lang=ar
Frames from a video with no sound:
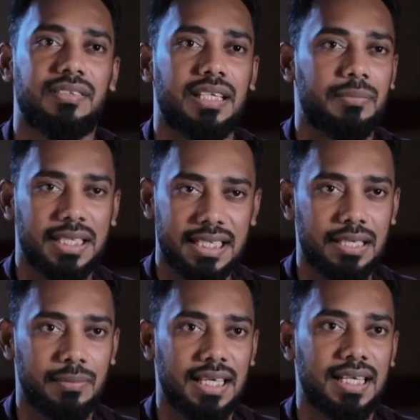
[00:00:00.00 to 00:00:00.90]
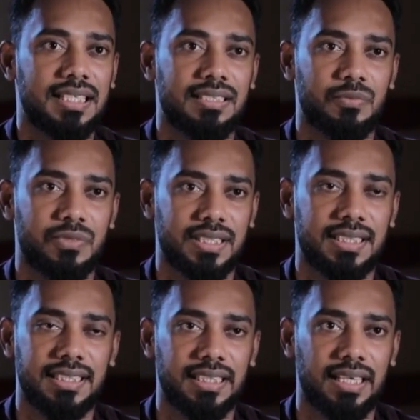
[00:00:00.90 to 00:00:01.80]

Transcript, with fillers: هي من أقدم الآلات الموسيقية